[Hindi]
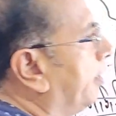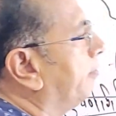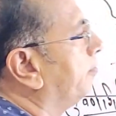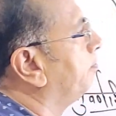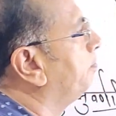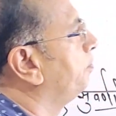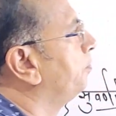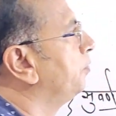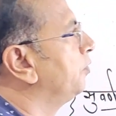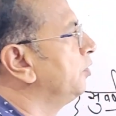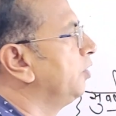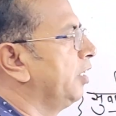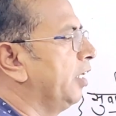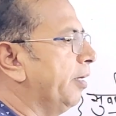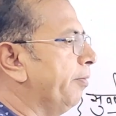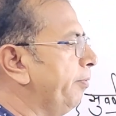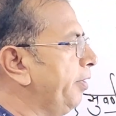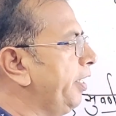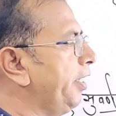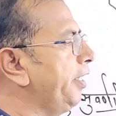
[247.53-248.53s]
था
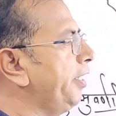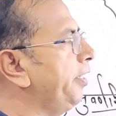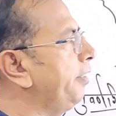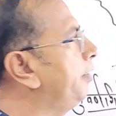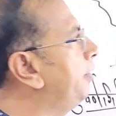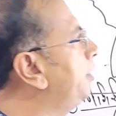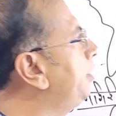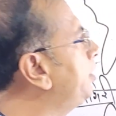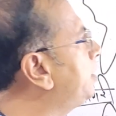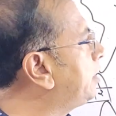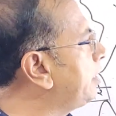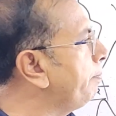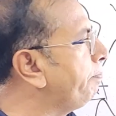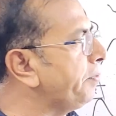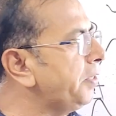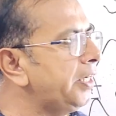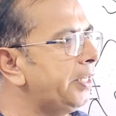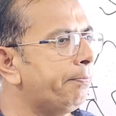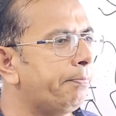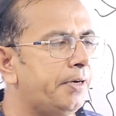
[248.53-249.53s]
हमने इससे
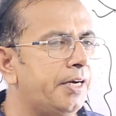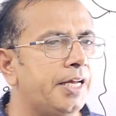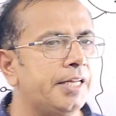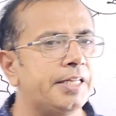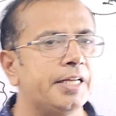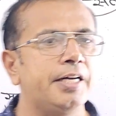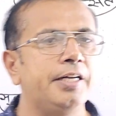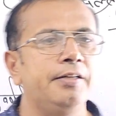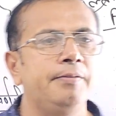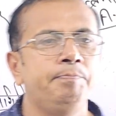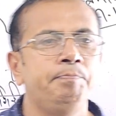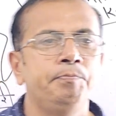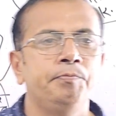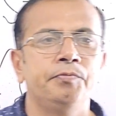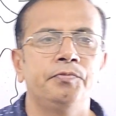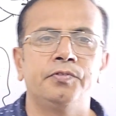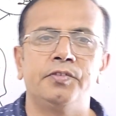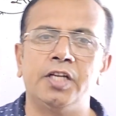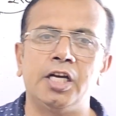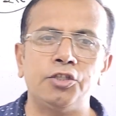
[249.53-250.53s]
पहले पढ़ा था
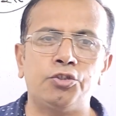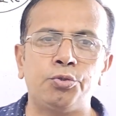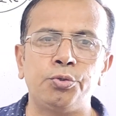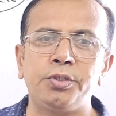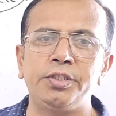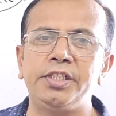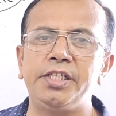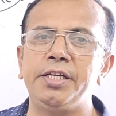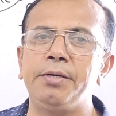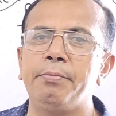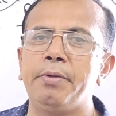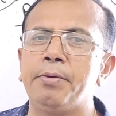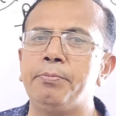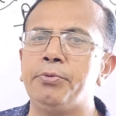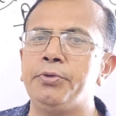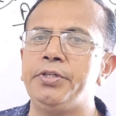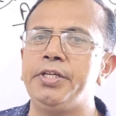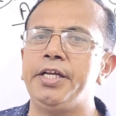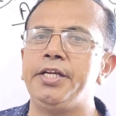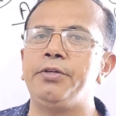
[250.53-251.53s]
नासुरुद्दीन
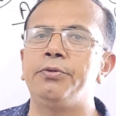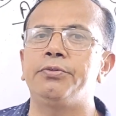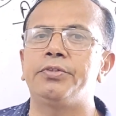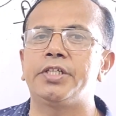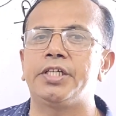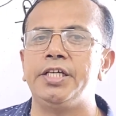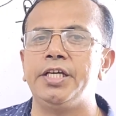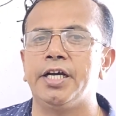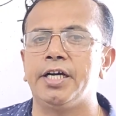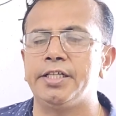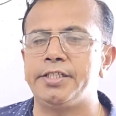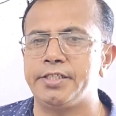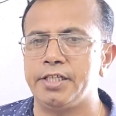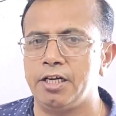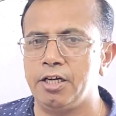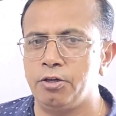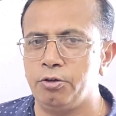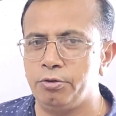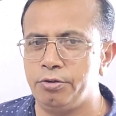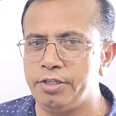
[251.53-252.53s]
महमूद ने युद्ध किया
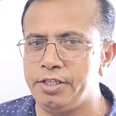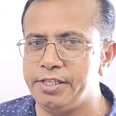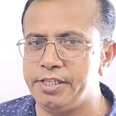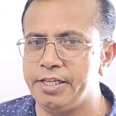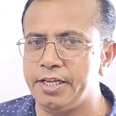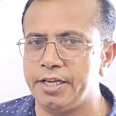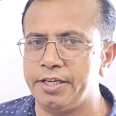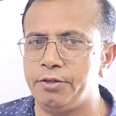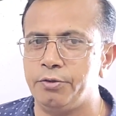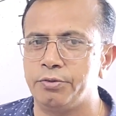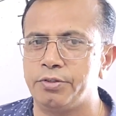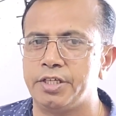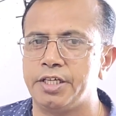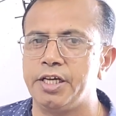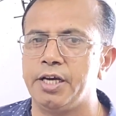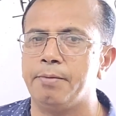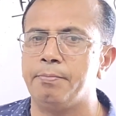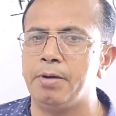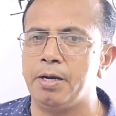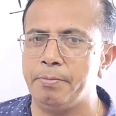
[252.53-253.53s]
जलालुद्दीन ने युद्ध
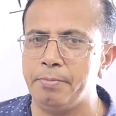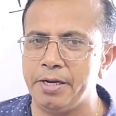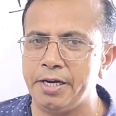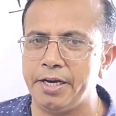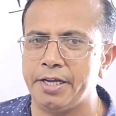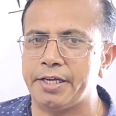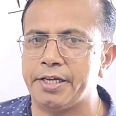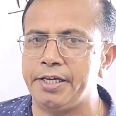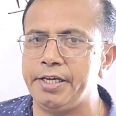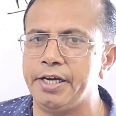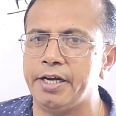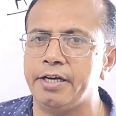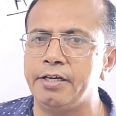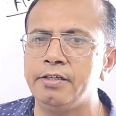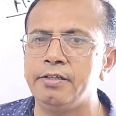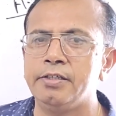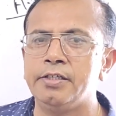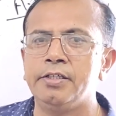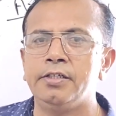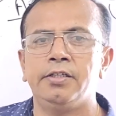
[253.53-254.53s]
किया बलमन ने किया
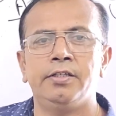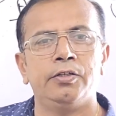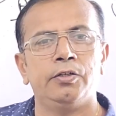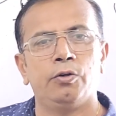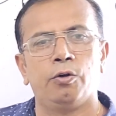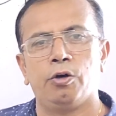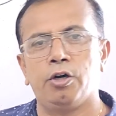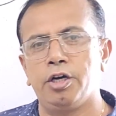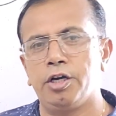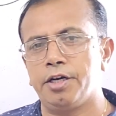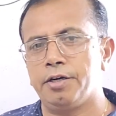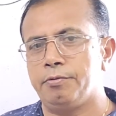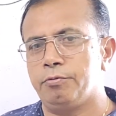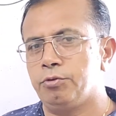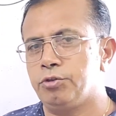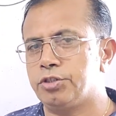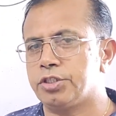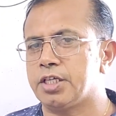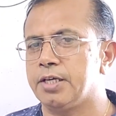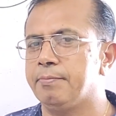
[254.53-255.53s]
और
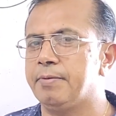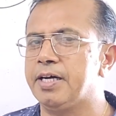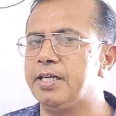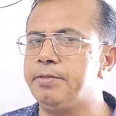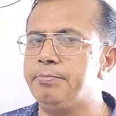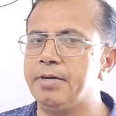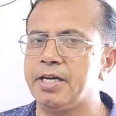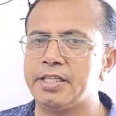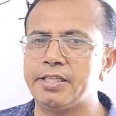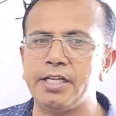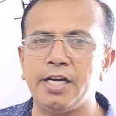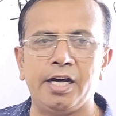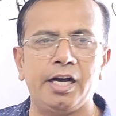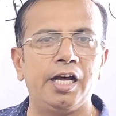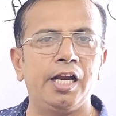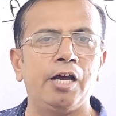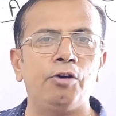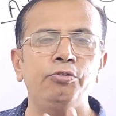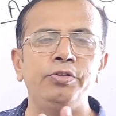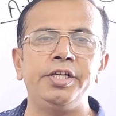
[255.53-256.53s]
उसके बाद में आता
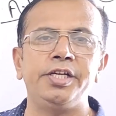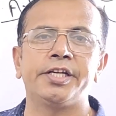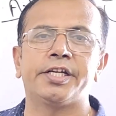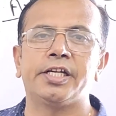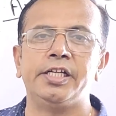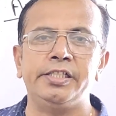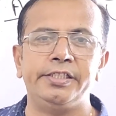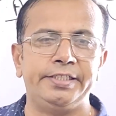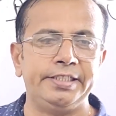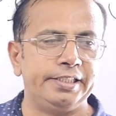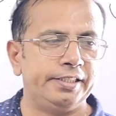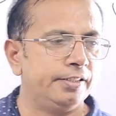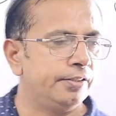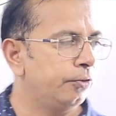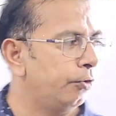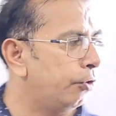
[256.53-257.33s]
अलाउद्दीन खिलजी